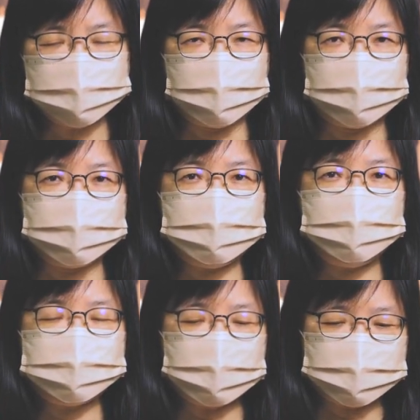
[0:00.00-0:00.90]
反而是
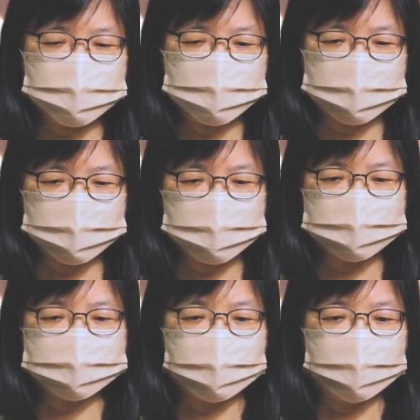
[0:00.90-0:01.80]
犯罪
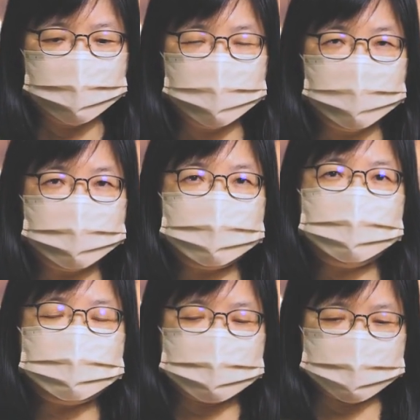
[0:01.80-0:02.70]
越大，
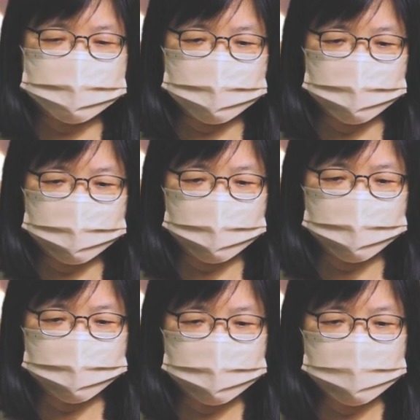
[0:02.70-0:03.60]
更加的糟糕。